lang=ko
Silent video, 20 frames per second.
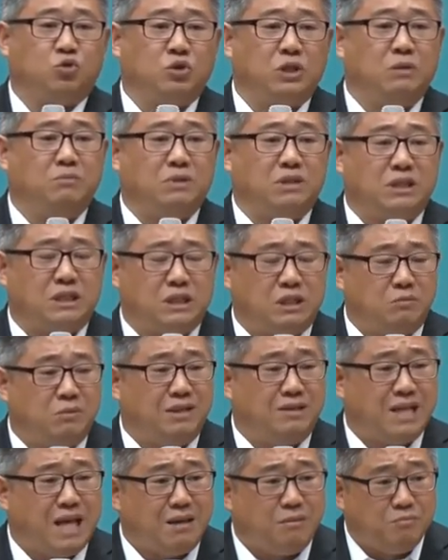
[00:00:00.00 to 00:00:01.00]
주님
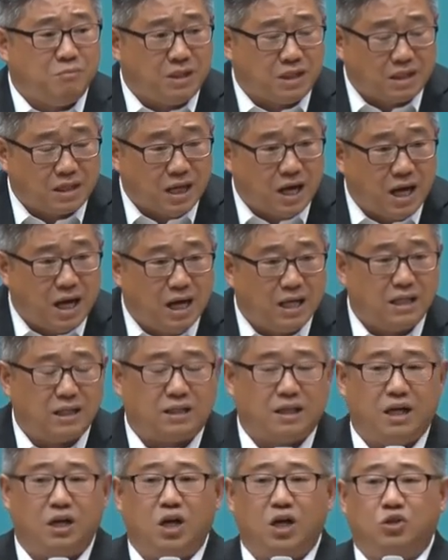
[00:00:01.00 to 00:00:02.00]
지금이 때입니까?
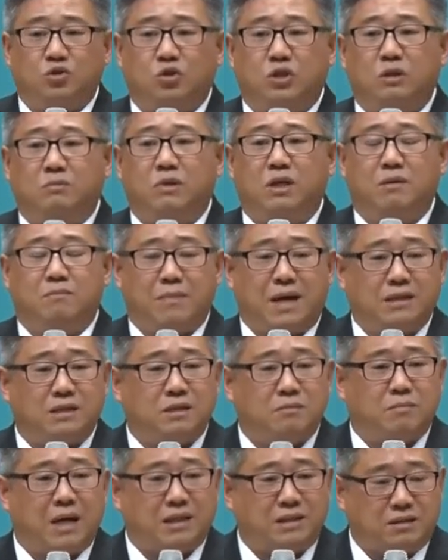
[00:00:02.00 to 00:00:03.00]
하니까 주님이
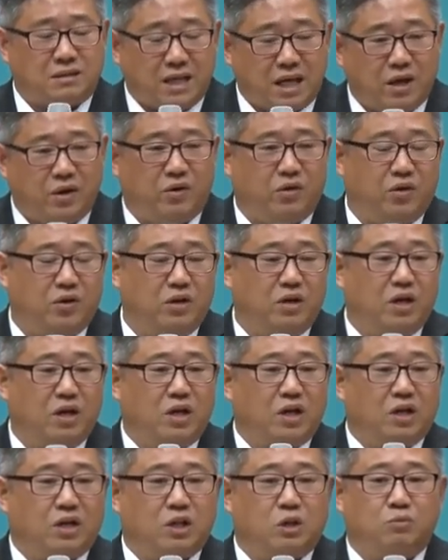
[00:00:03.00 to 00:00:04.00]
맞대요.
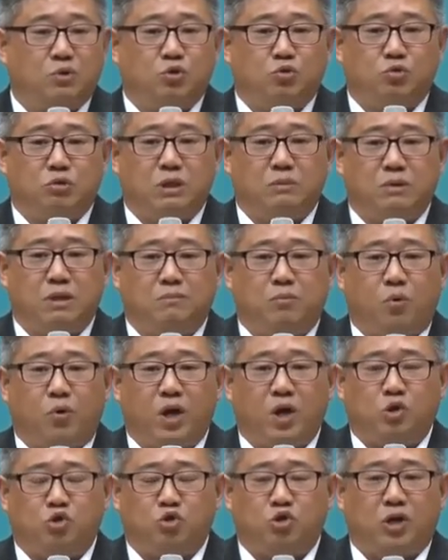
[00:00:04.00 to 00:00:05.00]
그러면 주님이
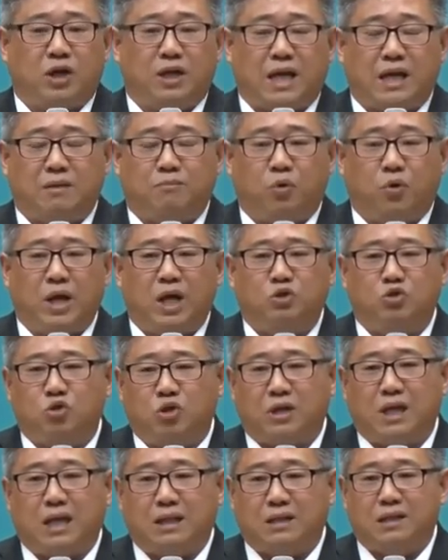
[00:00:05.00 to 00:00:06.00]
보내주셔야겠,
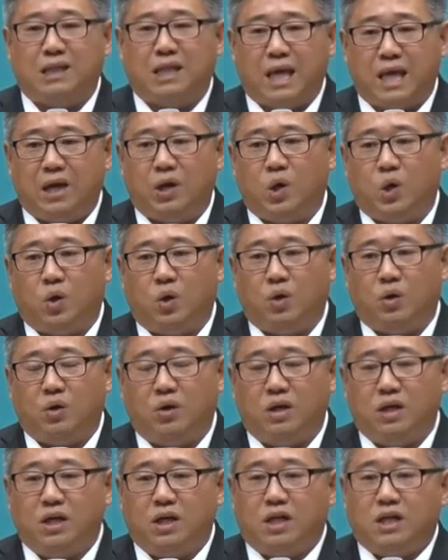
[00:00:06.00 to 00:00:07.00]
보내주셔야겠는데요.
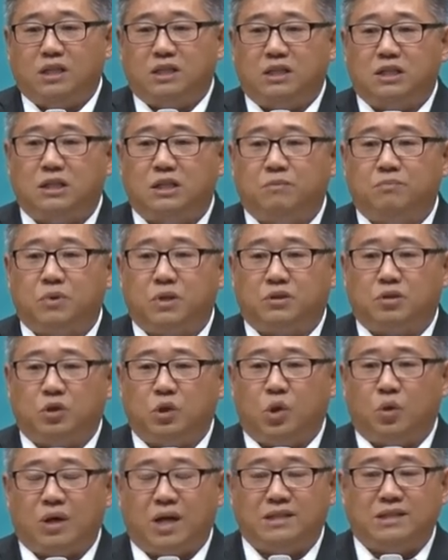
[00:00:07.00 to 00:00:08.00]
지금
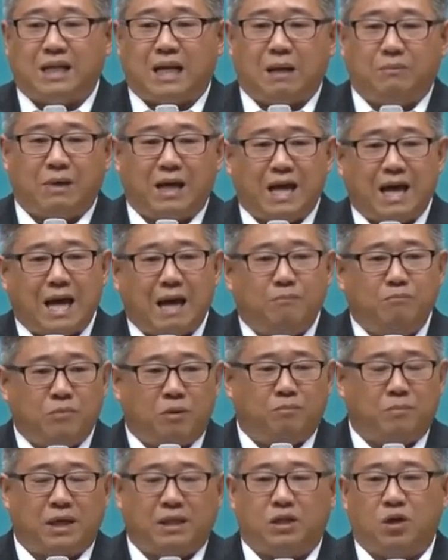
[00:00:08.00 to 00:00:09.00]
등록한 사람이 한
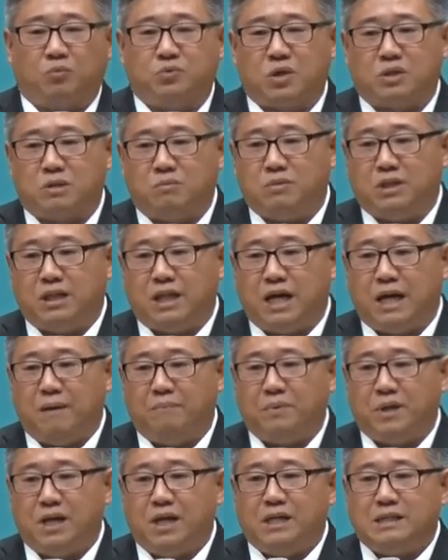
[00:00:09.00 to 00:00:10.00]
명밖에
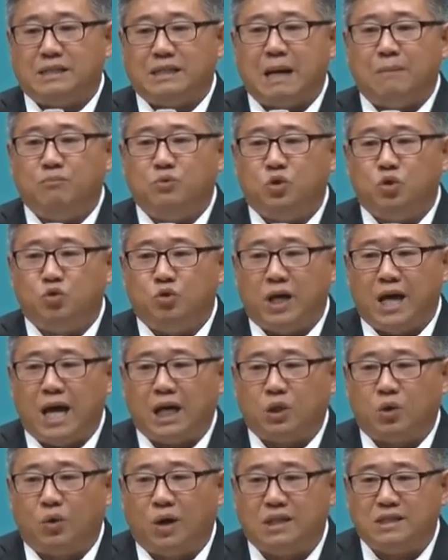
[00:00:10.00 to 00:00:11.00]
없었습니다. 3주 후에
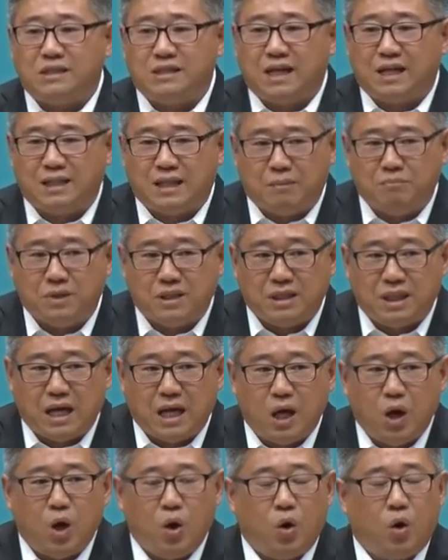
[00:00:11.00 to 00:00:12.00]
학교가 시작이
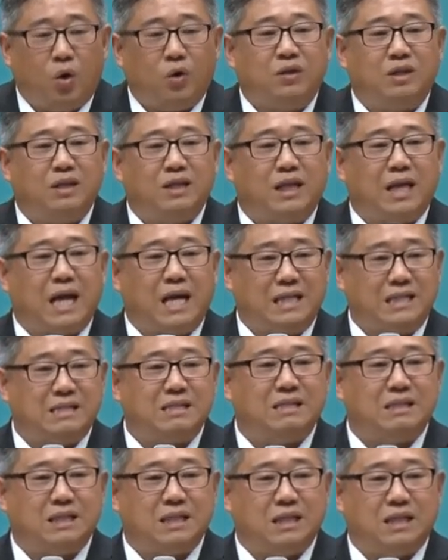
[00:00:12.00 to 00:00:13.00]
됩니다. 어떻게
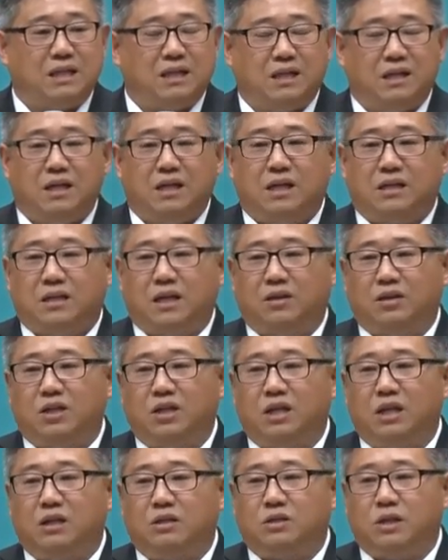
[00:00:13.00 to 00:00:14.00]
할지.
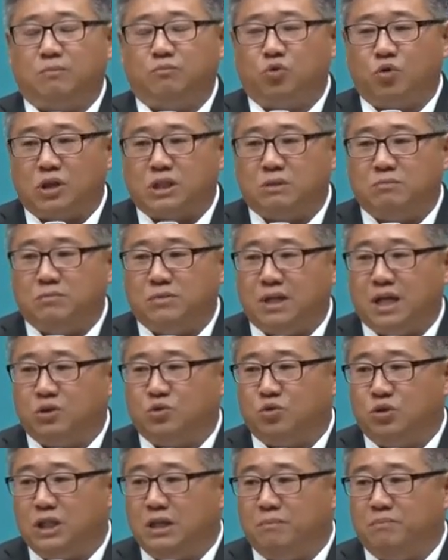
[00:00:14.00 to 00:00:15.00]
그랬더니 이제 물었습니다.
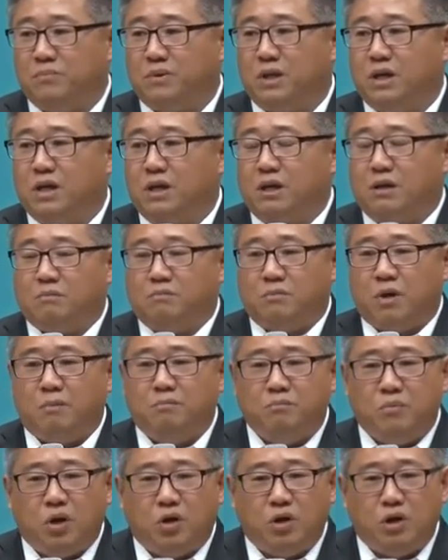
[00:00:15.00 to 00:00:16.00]
주님,
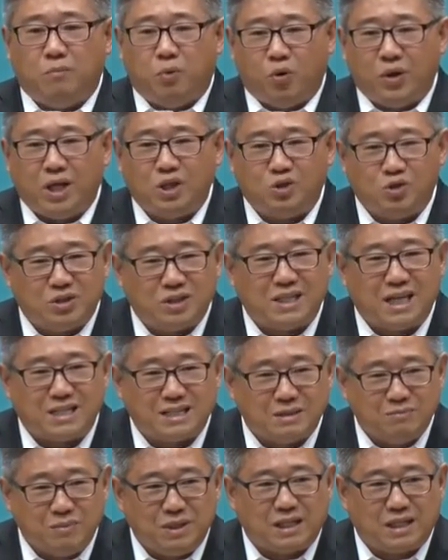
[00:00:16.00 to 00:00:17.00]
몇 명을
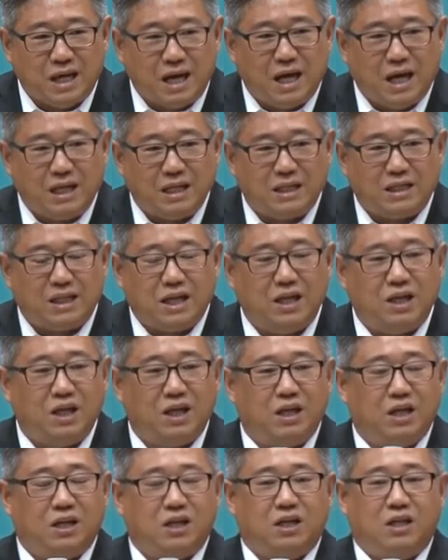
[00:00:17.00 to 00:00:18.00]
보내주시겠습니까? 하니까
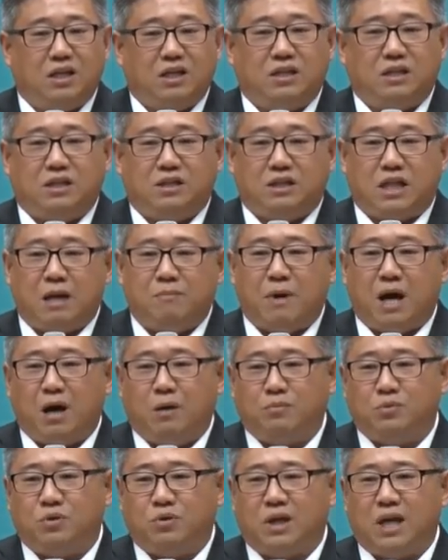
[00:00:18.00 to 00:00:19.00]
제
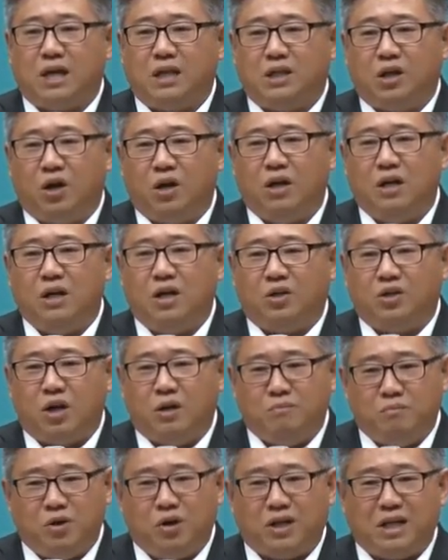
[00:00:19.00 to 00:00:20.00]
마음속에
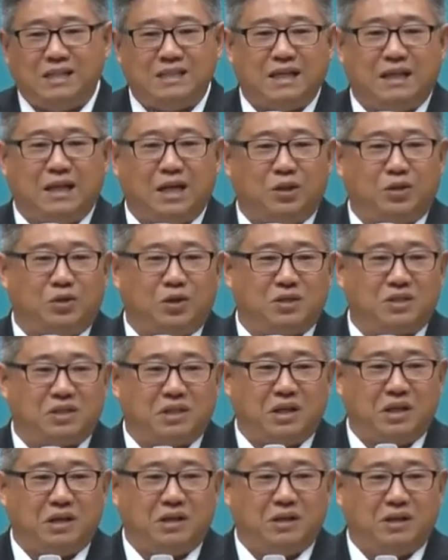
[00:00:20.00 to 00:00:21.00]
18명이라는 생각이
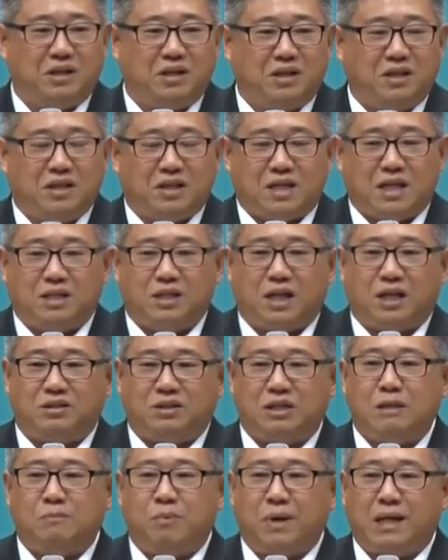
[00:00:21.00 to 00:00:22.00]
들었어요. 그래서 제가
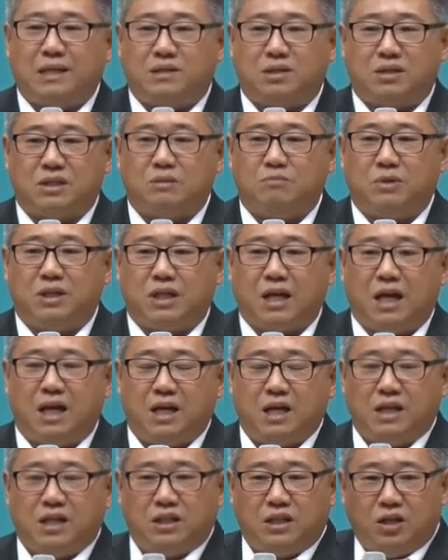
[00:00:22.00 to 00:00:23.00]
칠판에
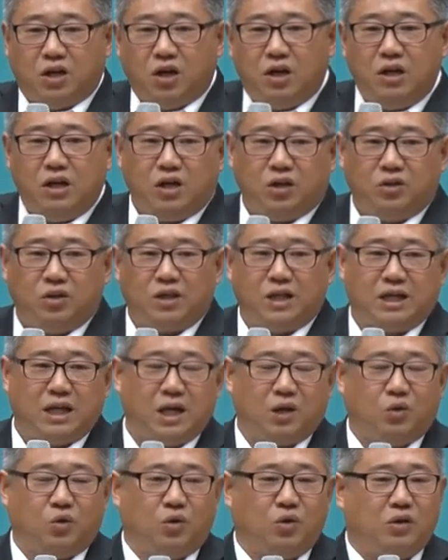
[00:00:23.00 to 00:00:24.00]
썼습니다.
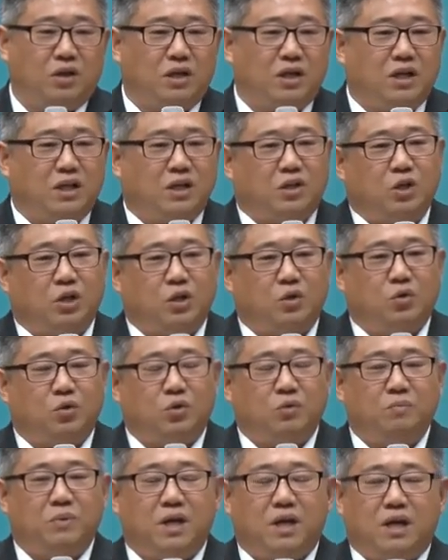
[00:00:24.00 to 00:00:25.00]
18이라고.
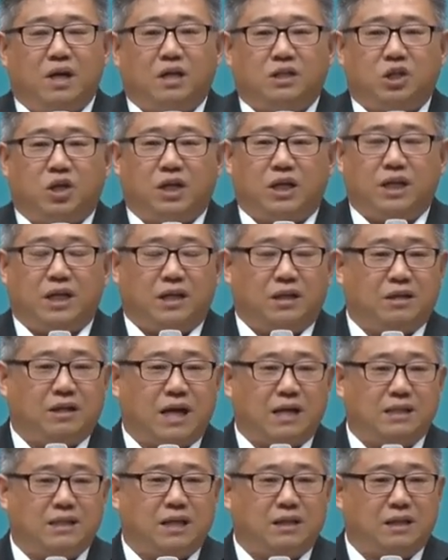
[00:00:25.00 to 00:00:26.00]
그리고 저희 있는
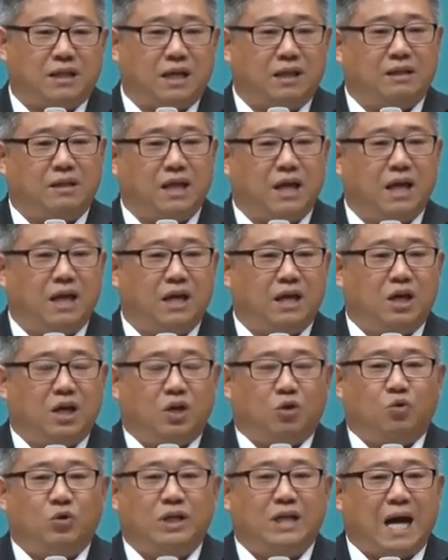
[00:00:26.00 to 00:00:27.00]
간사들한테
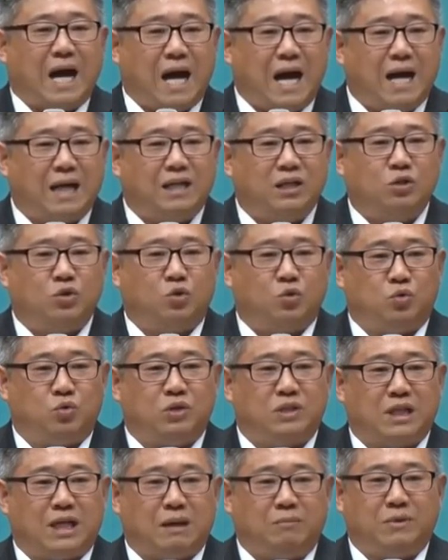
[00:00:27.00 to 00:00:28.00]
우리 아는
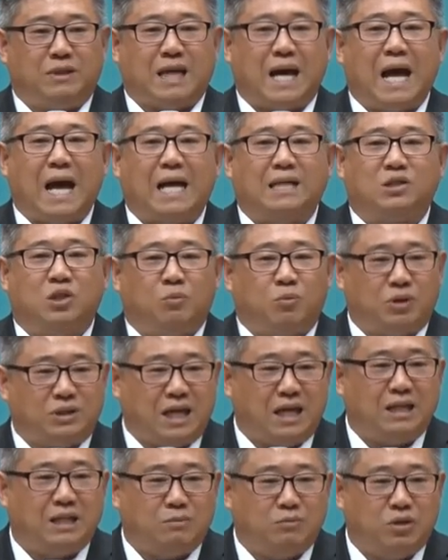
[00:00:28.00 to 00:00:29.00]
중국 사람들 다
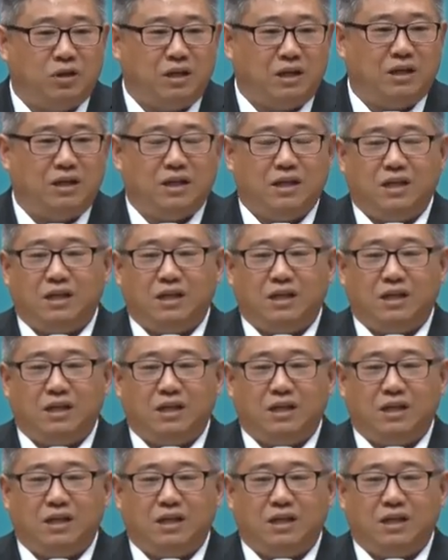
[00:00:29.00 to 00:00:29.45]
써보자 이름을.